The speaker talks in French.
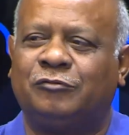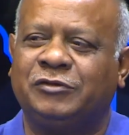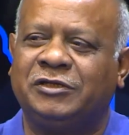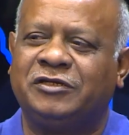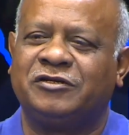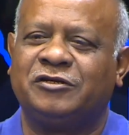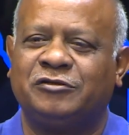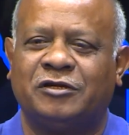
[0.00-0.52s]
est
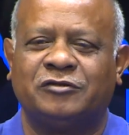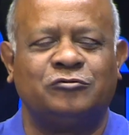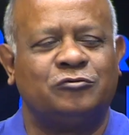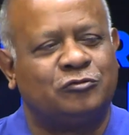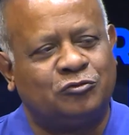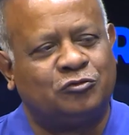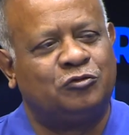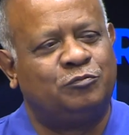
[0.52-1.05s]
dans une
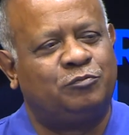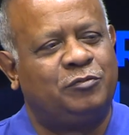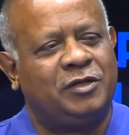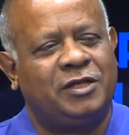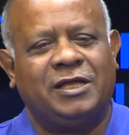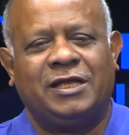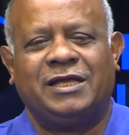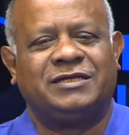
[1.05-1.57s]
troupe, hmm.
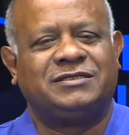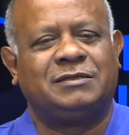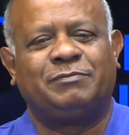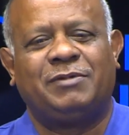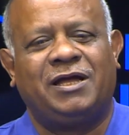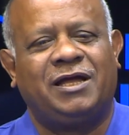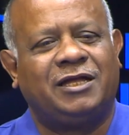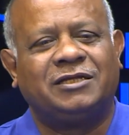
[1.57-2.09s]
c'est
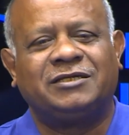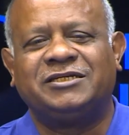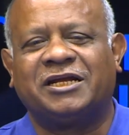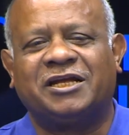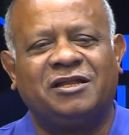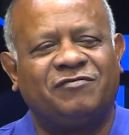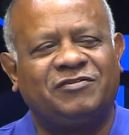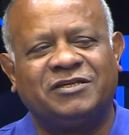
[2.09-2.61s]
pas
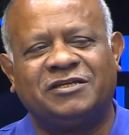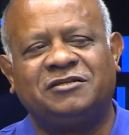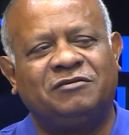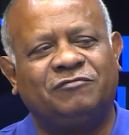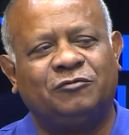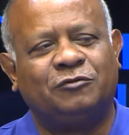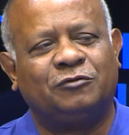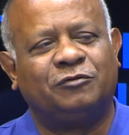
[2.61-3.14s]
chacun fait ce qu'il
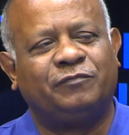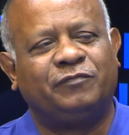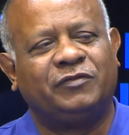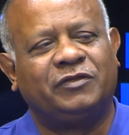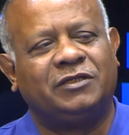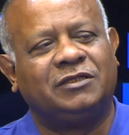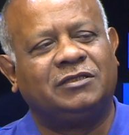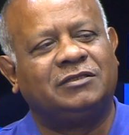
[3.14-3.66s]
veut. Ah
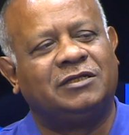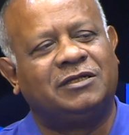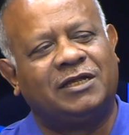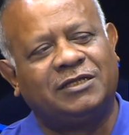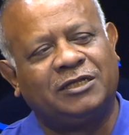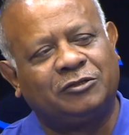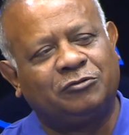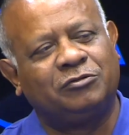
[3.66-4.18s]
on a
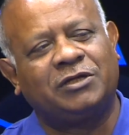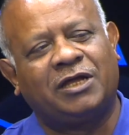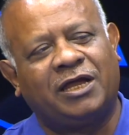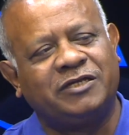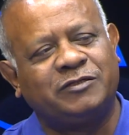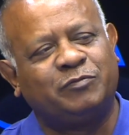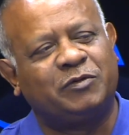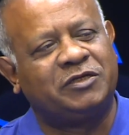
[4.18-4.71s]
des trucs à
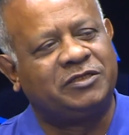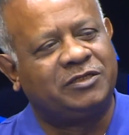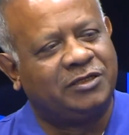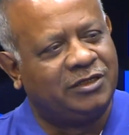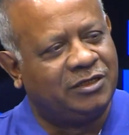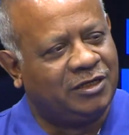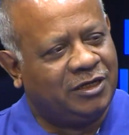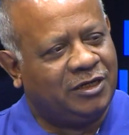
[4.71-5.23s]

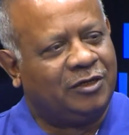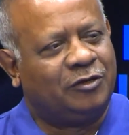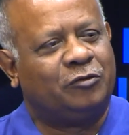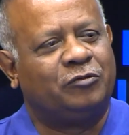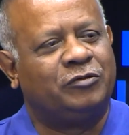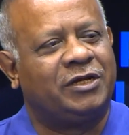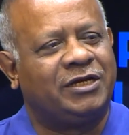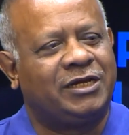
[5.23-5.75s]
respecter.
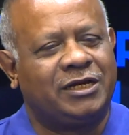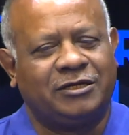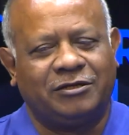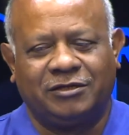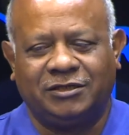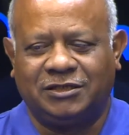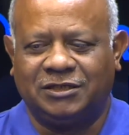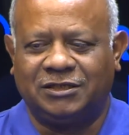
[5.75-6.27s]
On a quelqu'un
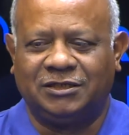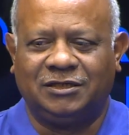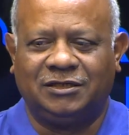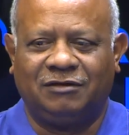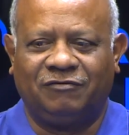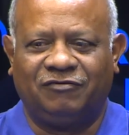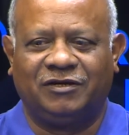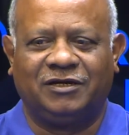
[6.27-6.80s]
qui
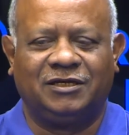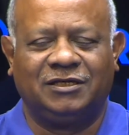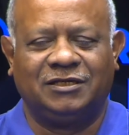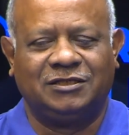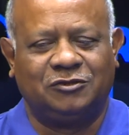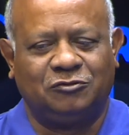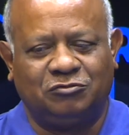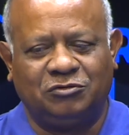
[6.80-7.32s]
fait, il
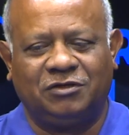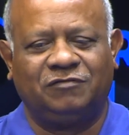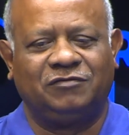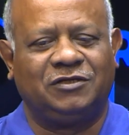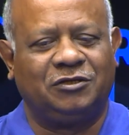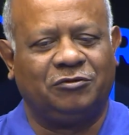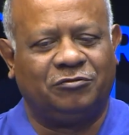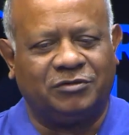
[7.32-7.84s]
suit,
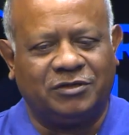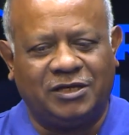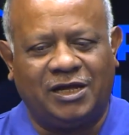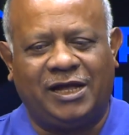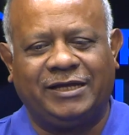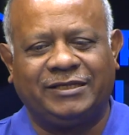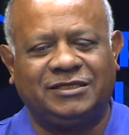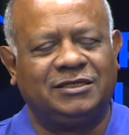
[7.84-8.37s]
qui hmm.
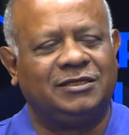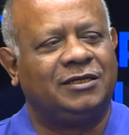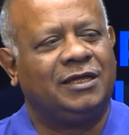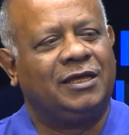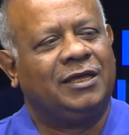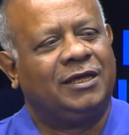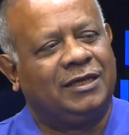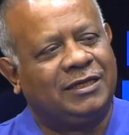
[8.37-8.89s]
regarde, qui
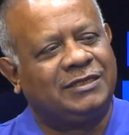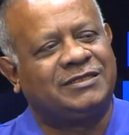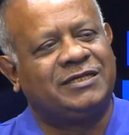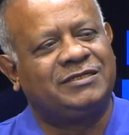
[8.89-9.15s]
et ça,